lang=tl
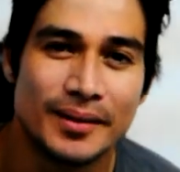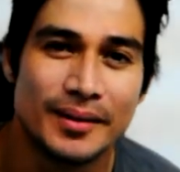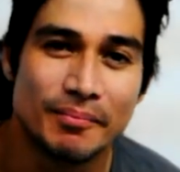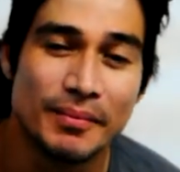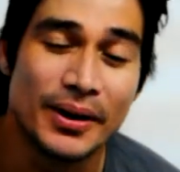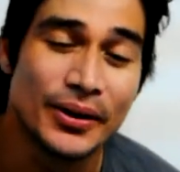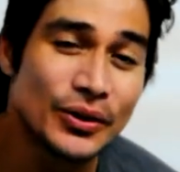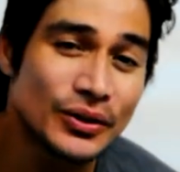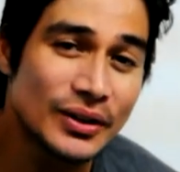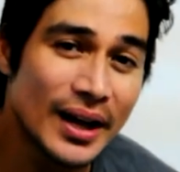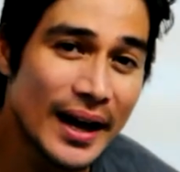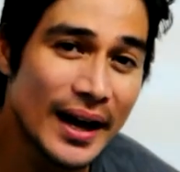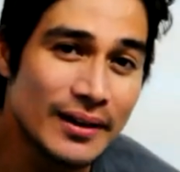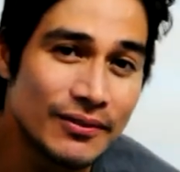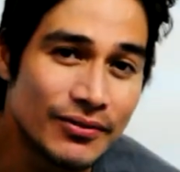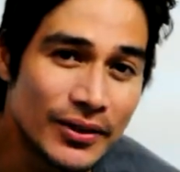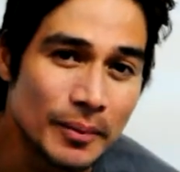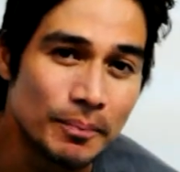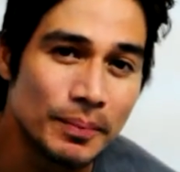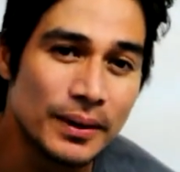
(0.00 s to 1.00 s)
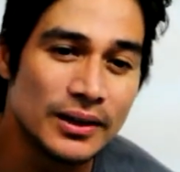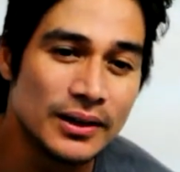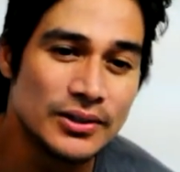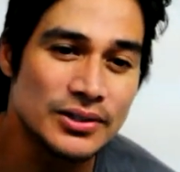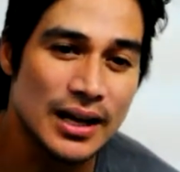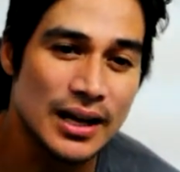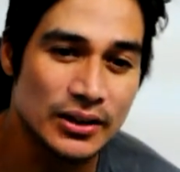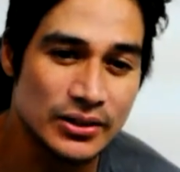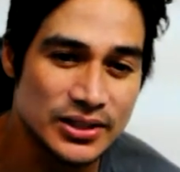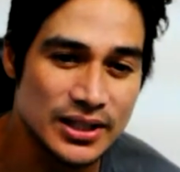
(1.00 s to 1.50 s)
Meron tayong Filipino
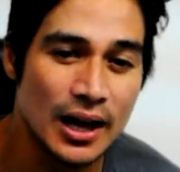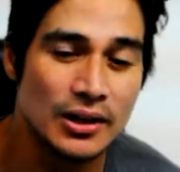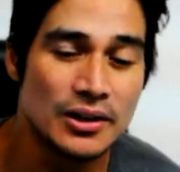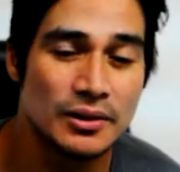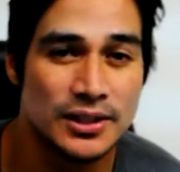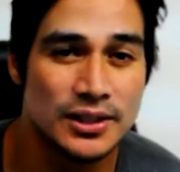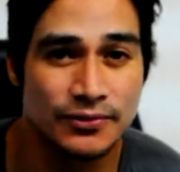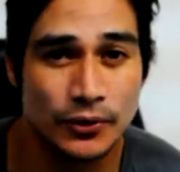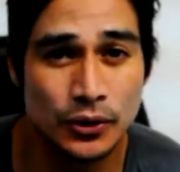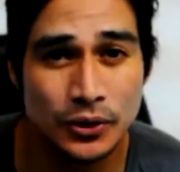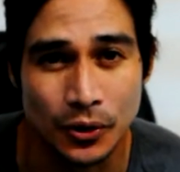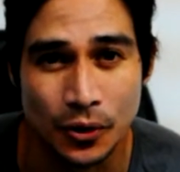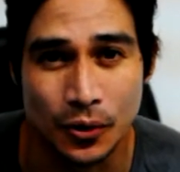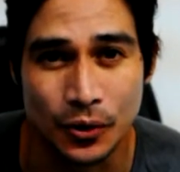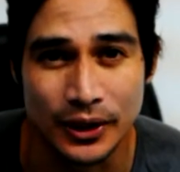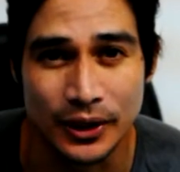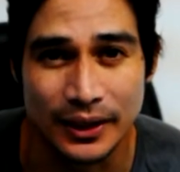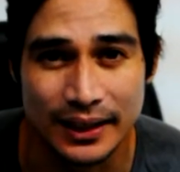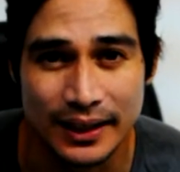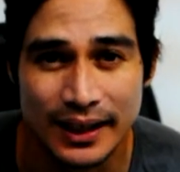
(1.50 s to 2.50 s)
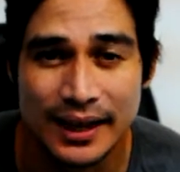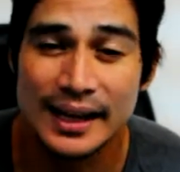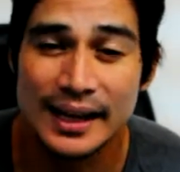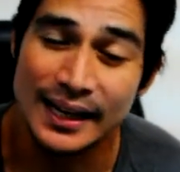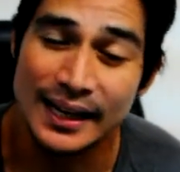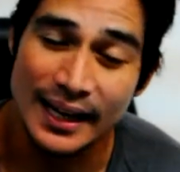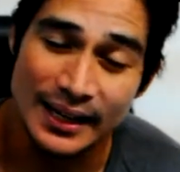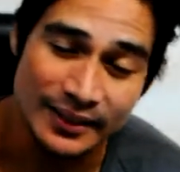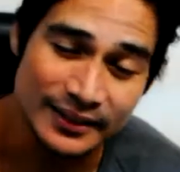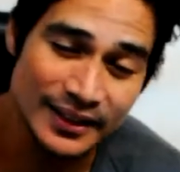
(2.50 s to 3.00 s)
salo-salo sa food court,
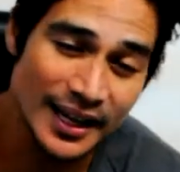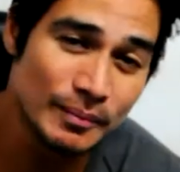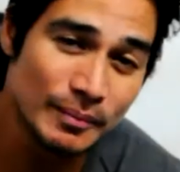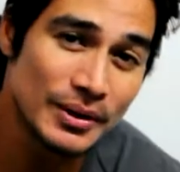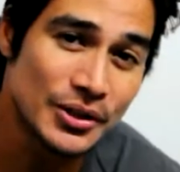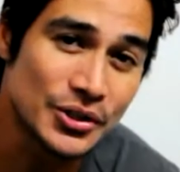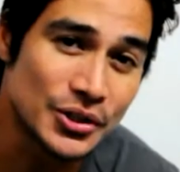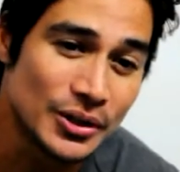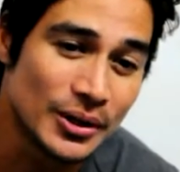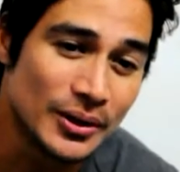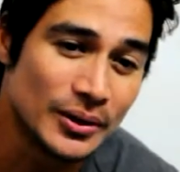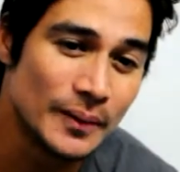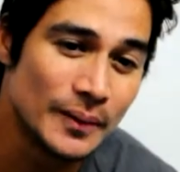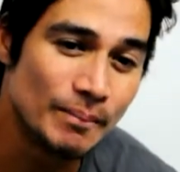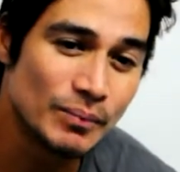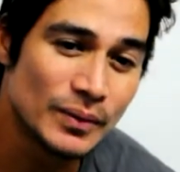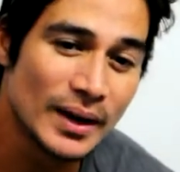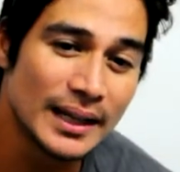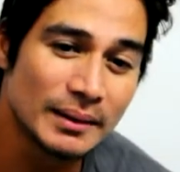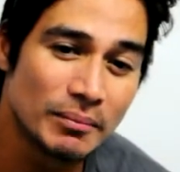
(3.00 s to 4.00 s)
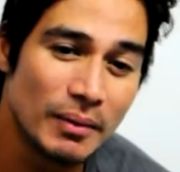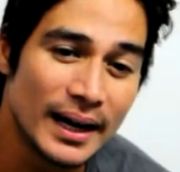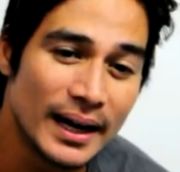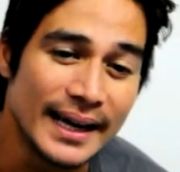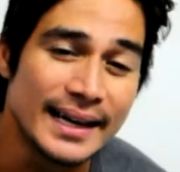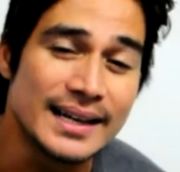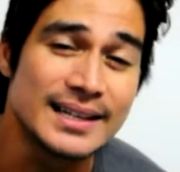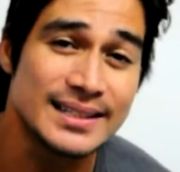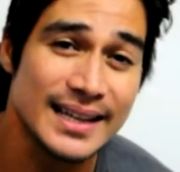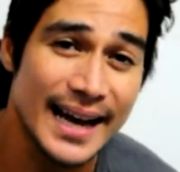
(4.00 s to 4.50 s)
entertainment show, at mga
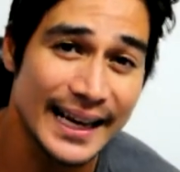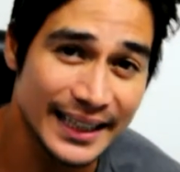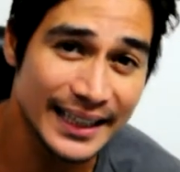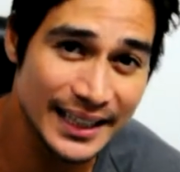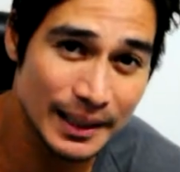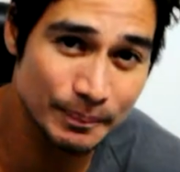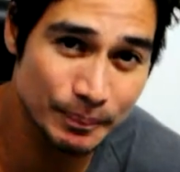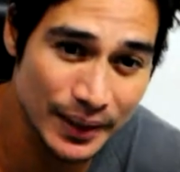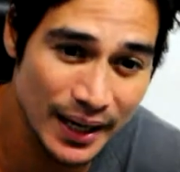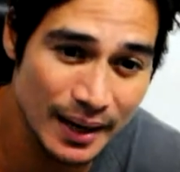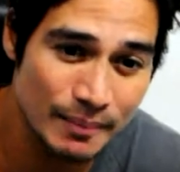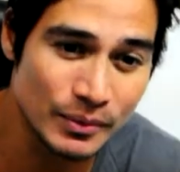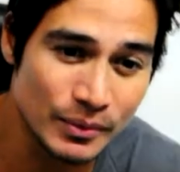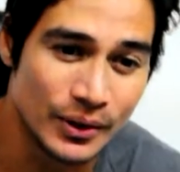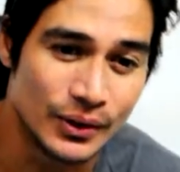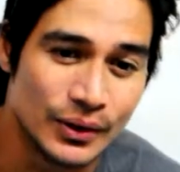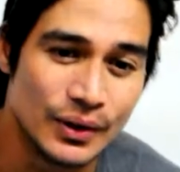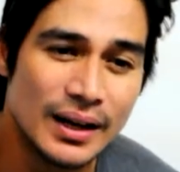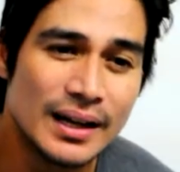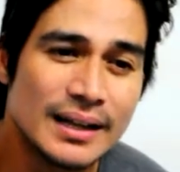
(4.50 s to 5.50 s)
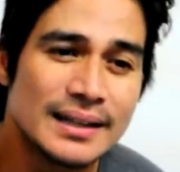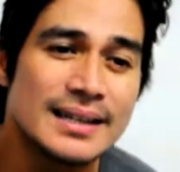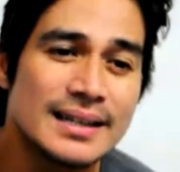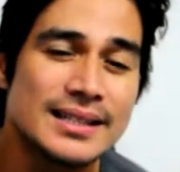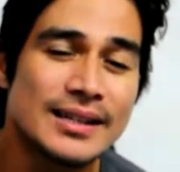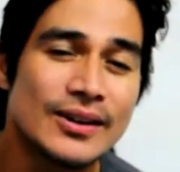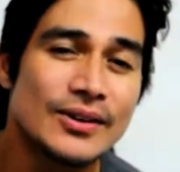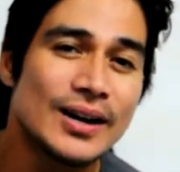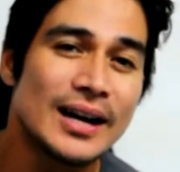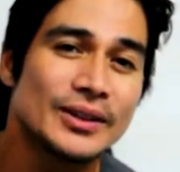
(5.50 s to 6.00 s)
exciting na premyo na
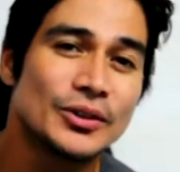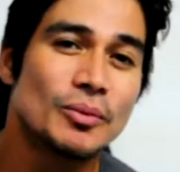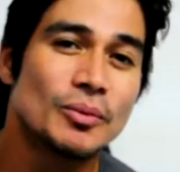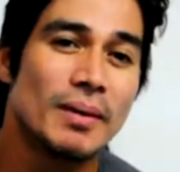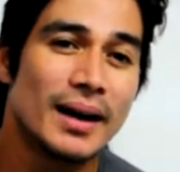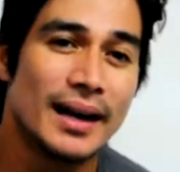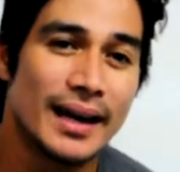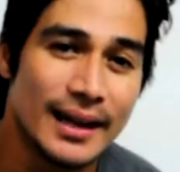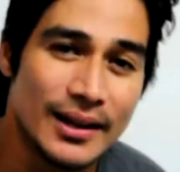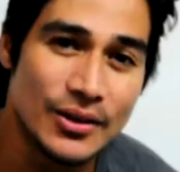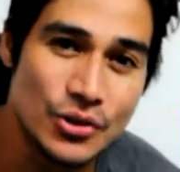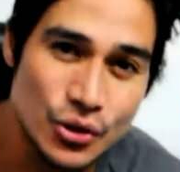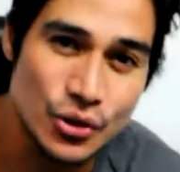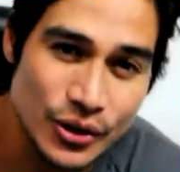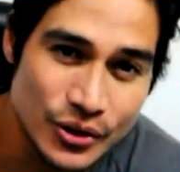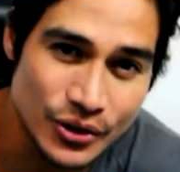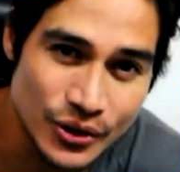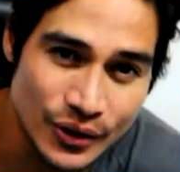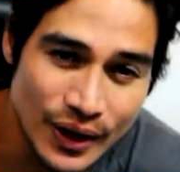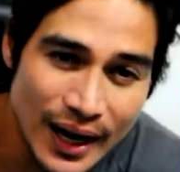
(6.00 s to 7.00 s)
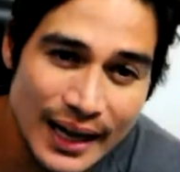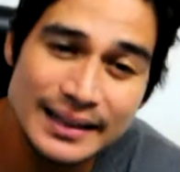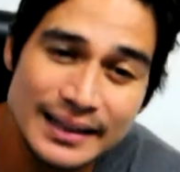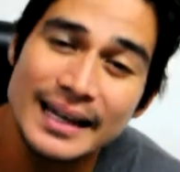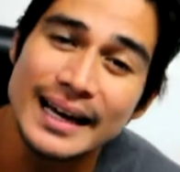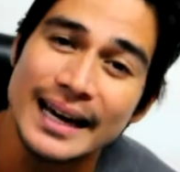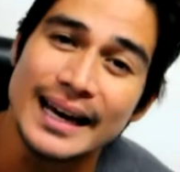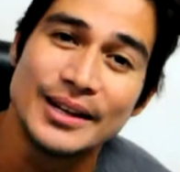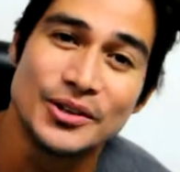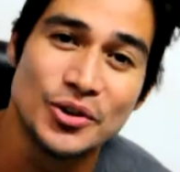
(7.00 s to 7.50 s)
sigurado may enjoy nyo at
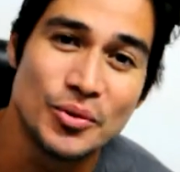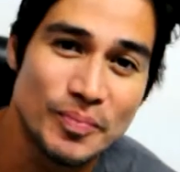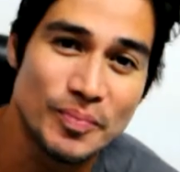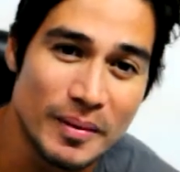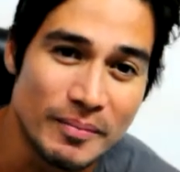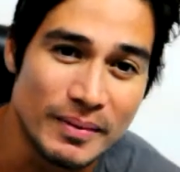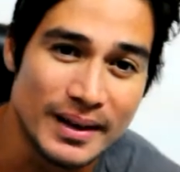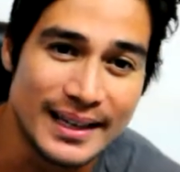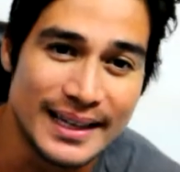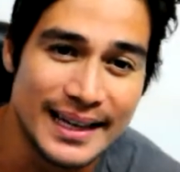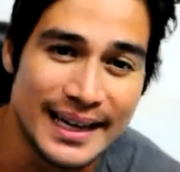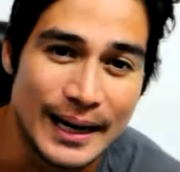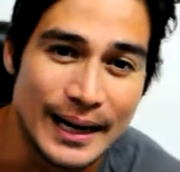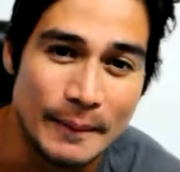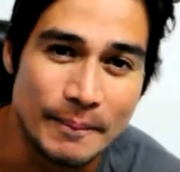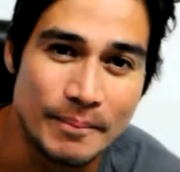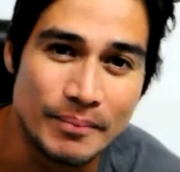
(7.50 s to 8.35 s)
ng inyong pamilya.